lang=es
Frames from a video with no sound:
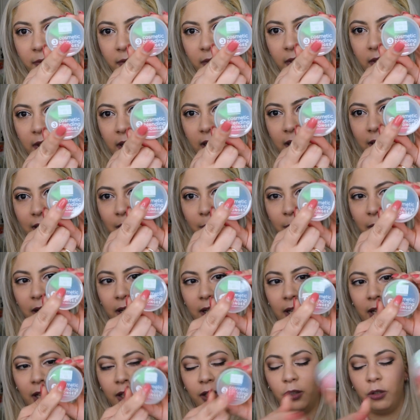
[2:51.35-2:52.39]
de esta
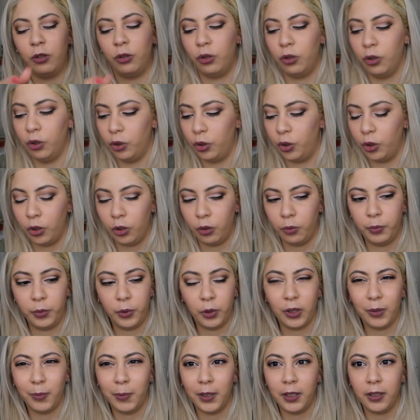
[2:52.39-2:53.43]
marca dos
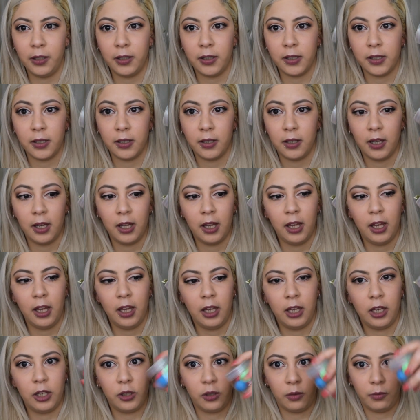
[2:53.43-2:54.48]
beauty blenders
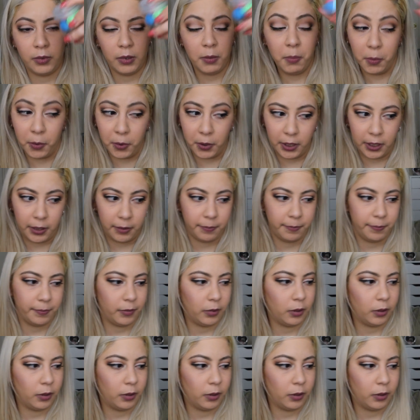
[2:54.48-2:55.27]
y son bien buenas